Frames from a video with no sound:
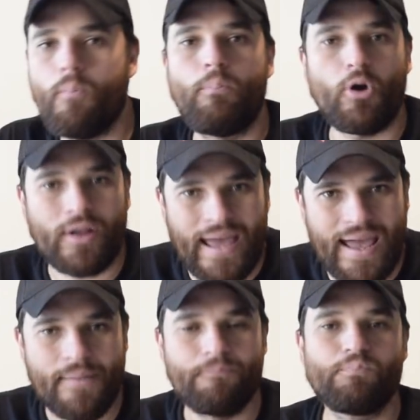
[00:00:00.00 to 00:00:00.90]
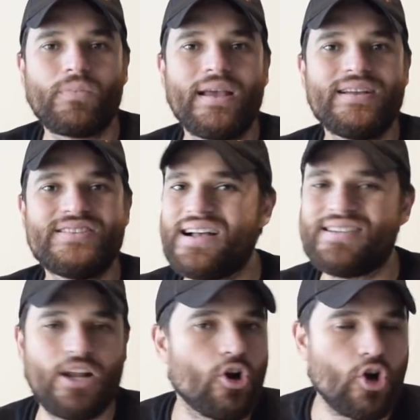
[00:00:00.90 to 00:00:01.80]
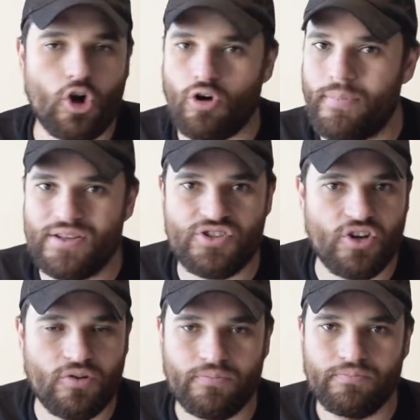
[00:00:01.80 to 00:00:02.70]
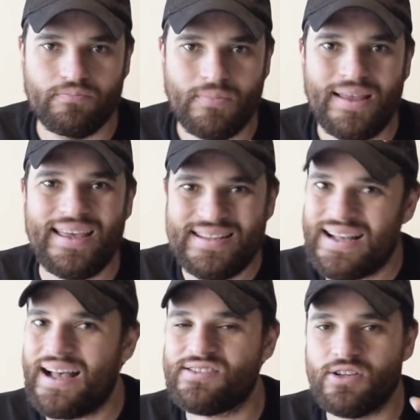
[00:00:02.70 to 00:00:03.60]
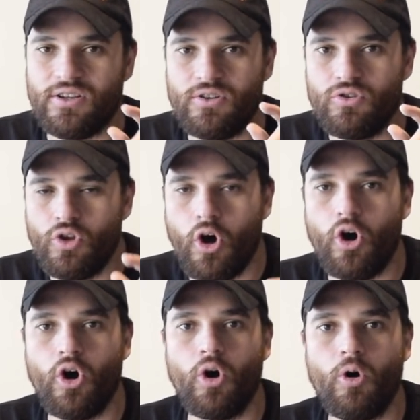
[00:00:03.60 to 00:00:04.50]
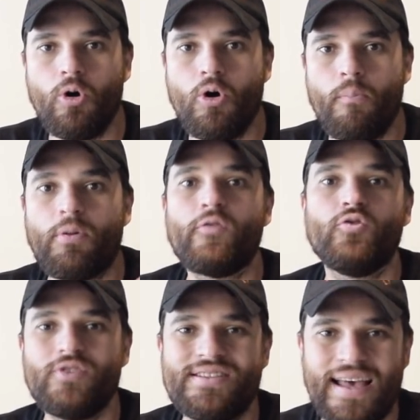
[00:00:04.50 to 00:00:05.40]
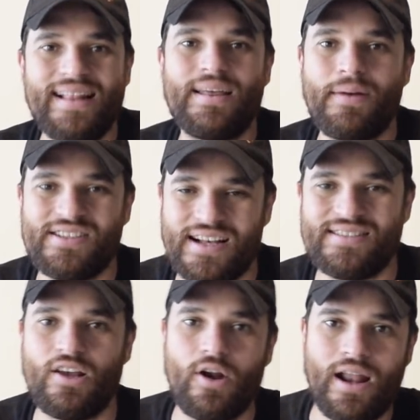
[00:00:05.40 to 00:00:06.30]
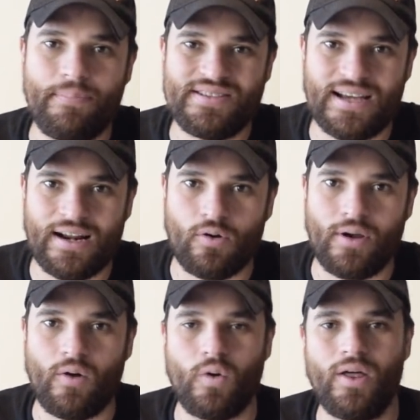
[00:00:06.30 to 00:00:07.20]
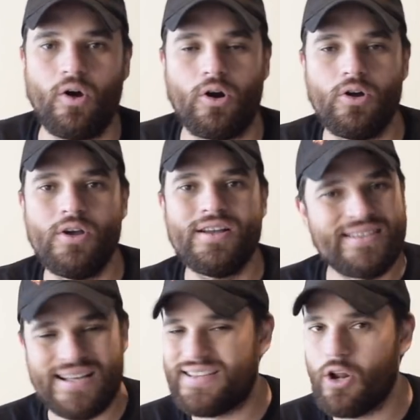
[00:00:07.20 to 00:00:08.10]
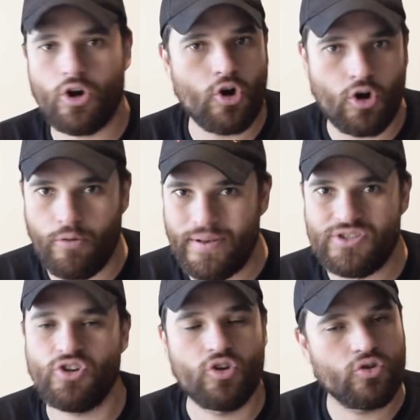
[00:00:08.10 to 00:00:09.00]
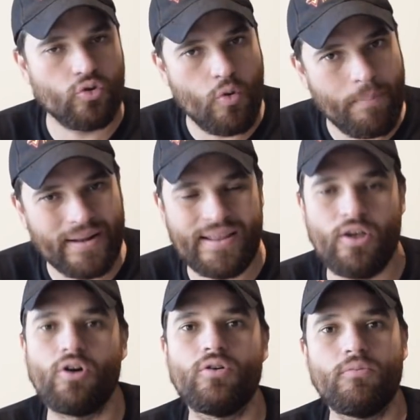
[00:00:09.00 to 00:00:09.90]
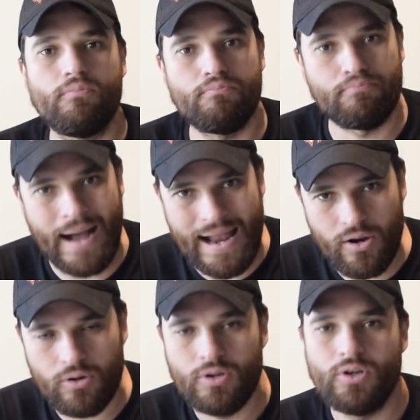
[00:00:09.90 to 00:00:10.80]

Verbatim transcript: ¿Por qué? Chancellor no convenció. Quizás no profundicé el tema Chancellor en la pizarra con Ecuador. Chancellor no convenció, tuvo un partido malo,